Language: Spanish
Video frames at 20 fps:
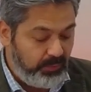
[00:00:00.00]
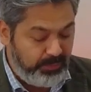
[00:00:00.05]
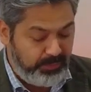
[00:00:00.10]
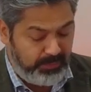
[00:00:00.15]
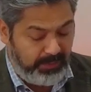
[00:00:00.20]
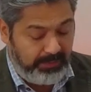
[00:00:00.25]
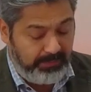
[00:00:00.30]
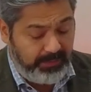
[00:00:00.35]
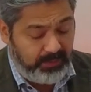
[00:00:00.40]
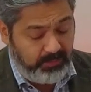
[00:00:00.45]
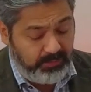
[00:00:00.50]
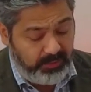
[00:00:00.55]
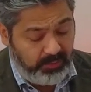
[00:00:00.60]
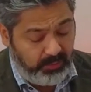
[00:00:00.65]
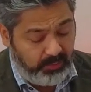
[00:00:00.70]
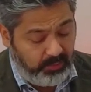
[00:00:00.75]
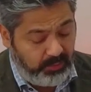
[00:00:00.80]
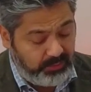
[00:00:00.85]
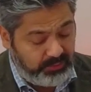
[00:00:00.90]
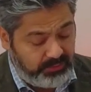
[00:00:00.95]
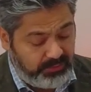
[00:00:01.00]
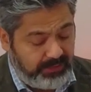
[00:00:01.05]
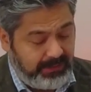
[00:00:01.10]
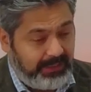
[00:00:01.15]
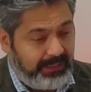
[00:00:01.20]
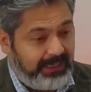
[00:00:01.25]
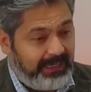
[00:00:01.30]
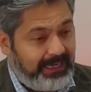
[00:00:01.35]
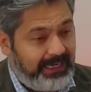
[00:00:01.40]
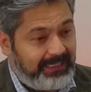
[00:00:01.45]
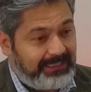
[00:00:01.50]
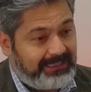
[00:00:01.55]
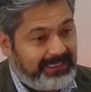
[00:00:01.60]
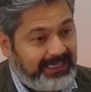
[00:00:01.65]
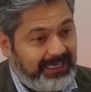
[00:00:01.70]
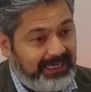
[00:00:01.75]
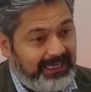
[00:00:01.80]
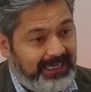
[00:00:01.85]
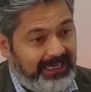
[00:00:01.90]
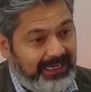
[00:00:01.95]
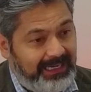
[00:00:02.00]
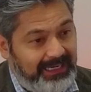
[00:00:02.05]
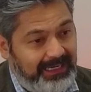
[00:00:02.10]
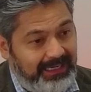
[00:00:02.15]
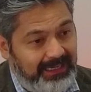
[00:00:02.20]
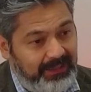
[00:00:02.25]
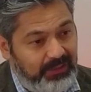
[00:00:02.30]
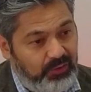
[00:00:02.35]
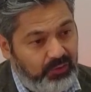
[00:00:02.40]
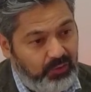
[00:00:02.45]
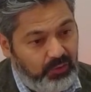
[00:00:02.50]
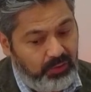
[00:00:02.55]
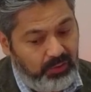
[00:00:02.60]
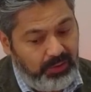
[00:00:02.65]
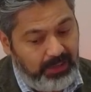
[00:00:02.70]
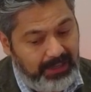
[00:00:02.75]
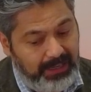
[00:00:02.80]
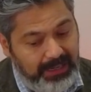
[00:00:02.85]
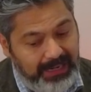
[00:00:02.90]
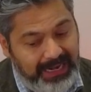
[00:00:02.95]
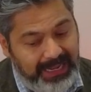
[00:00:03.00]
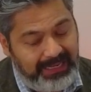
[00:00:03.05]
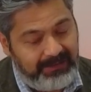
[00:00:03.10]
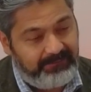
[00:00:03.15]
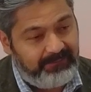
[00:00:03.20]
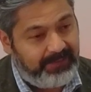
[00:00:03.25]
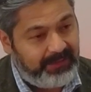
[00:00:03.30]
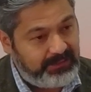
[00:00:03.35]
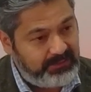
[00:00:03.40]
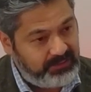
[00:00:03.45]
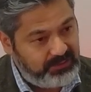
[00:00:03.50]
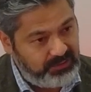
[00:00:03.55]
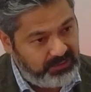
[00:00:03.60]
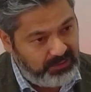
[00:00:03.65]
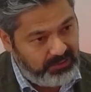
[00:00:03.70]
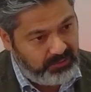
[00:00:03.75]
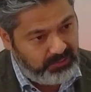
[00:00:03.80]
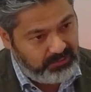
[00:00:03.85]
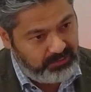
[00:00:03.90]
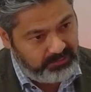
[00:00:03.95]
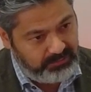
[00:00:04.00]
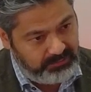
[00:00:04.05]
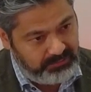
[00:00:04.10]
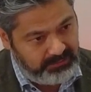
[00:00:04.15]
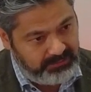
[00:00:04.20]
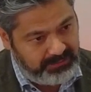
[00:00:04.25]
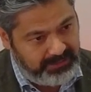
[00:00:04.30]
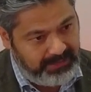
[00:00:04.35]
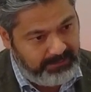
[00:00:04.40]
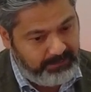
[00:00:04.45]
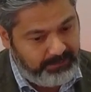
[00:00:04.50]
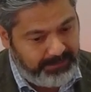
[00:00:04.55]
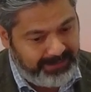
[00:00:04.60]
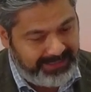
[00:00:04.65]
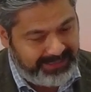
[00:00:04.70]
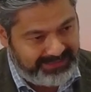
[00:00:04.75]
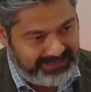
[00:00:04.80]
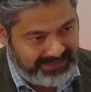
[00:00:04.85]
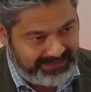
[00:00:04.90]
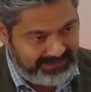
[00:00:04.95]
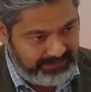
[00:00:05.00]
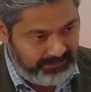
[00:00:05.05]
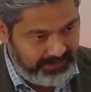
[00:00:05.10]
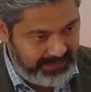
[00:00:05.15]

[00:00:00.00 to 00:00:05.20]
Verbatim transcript: El problema número dos es que mm, la inversión de empresas